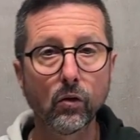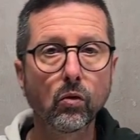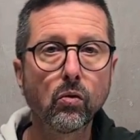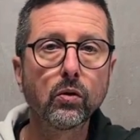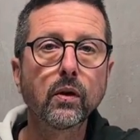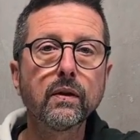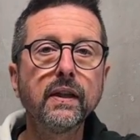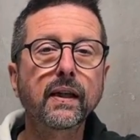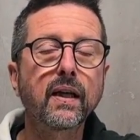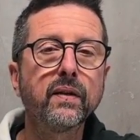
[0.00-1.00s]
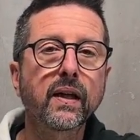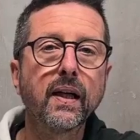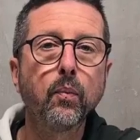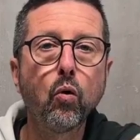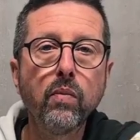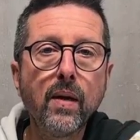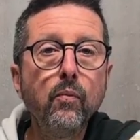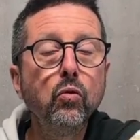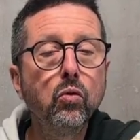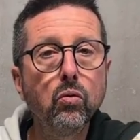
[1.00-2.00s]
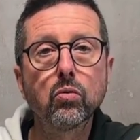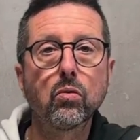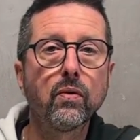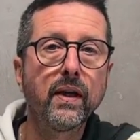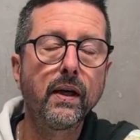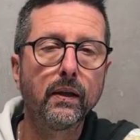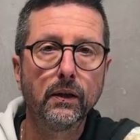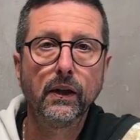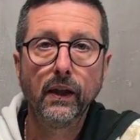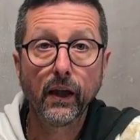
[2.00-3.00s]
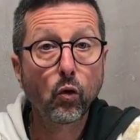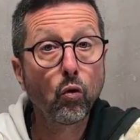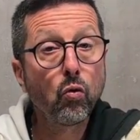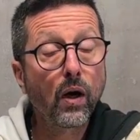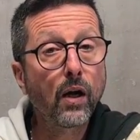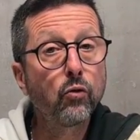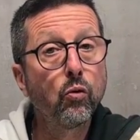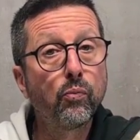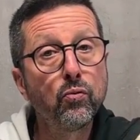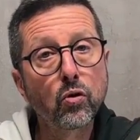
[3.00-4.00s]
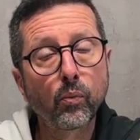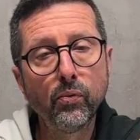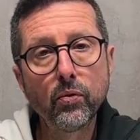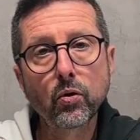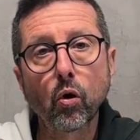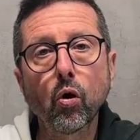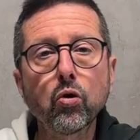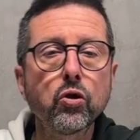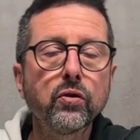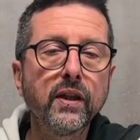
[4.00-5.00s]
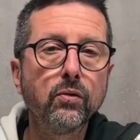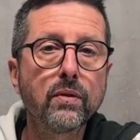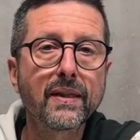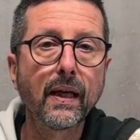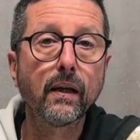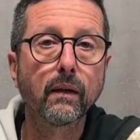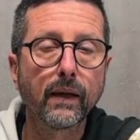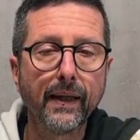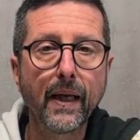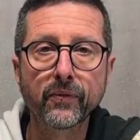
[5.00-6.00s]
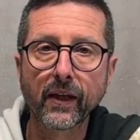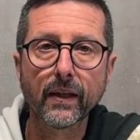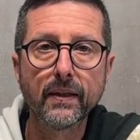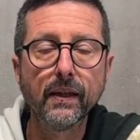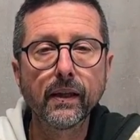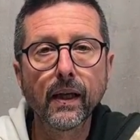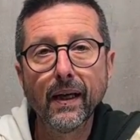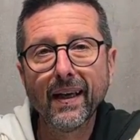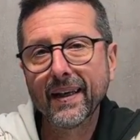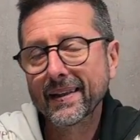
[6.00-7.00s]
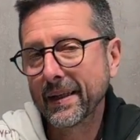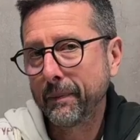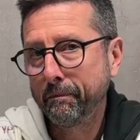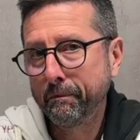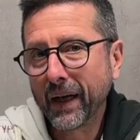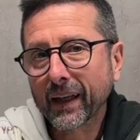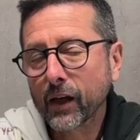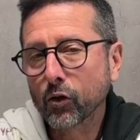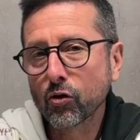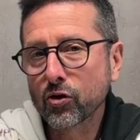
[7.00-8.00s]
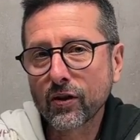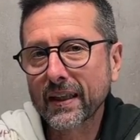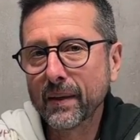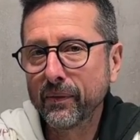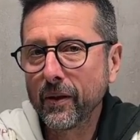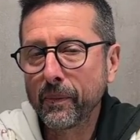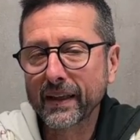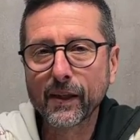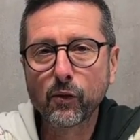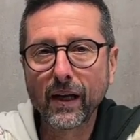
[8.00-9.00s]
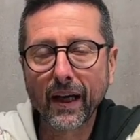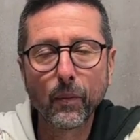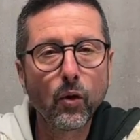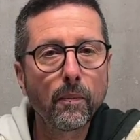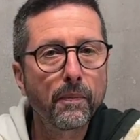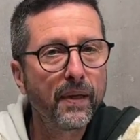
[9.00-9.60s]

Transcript: Donc autant dire qu'avec les problèmes d'eau qu'on a et qu'on aura de plus en plus, rejeter du sel dans les nappes phréatiques, c'est pas quelque chose qui me fait particulièrement